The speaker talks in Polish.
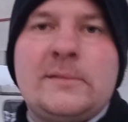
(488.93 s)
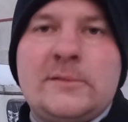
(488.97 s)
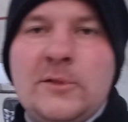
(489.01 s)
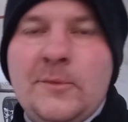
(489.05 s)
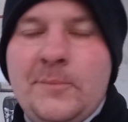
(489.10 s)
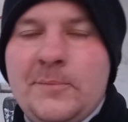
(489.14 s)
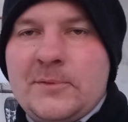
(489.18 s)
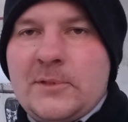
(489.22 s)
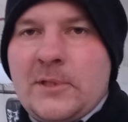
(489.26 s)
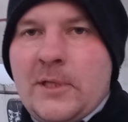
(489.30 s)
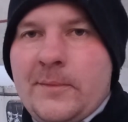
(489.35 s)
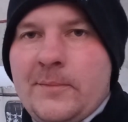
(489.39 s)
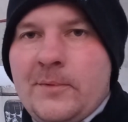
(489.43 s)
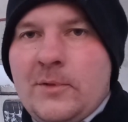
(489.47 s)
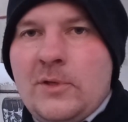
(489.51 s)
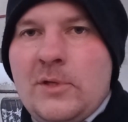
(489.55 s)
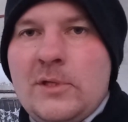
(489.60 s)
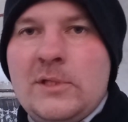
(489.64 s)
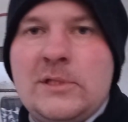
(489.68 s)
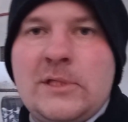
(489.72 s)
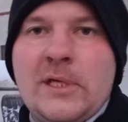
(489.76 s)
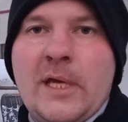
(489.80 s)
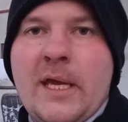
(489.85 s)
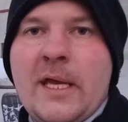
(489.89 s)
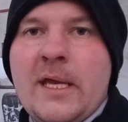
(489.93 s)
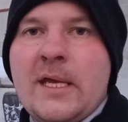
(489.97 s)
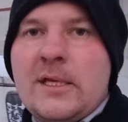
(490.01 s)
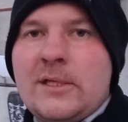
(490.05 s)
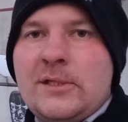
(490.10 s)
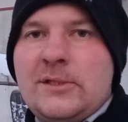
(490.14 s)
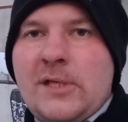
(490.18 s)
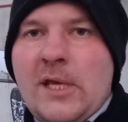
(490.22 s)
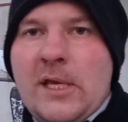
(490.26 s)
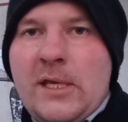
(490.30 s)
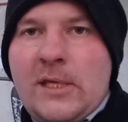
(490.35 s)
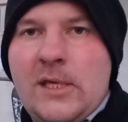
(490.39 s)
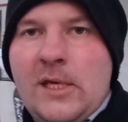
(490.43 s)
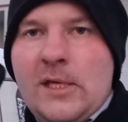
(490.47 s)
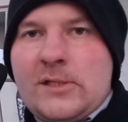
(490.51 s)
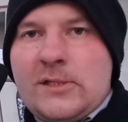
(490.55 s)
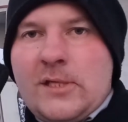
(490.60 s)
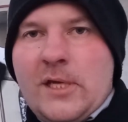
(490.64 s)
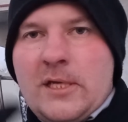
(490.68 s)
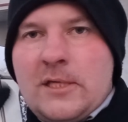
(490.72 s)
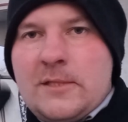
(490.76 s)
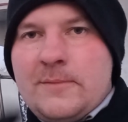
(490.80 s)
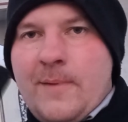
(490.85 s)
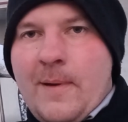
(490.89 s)
subskrybujcie. Dzięki,
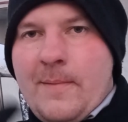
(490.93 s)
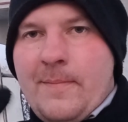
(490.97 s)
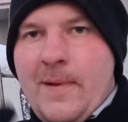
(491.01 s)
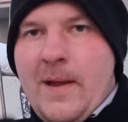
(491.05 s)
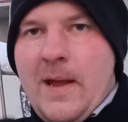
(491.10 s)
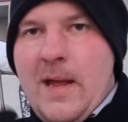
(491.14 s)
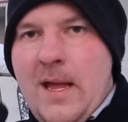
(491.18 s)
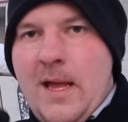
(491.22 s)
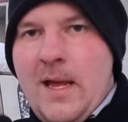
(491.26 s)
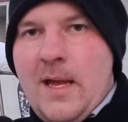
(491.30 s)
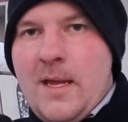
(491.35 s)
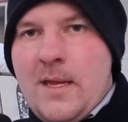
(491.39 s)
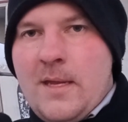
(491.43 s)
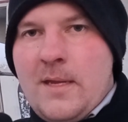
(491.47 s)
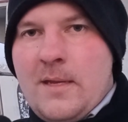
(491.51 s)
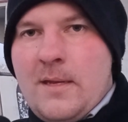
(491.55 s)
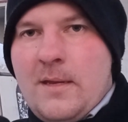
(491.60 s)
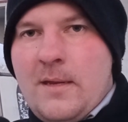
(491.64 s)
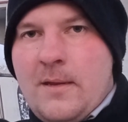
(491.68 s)
cześć, pa pa!